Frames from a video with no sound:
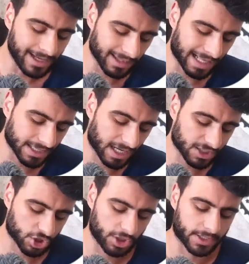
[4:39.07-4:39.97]
lá da
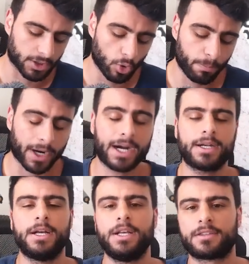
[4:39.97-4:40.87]
China. O par R$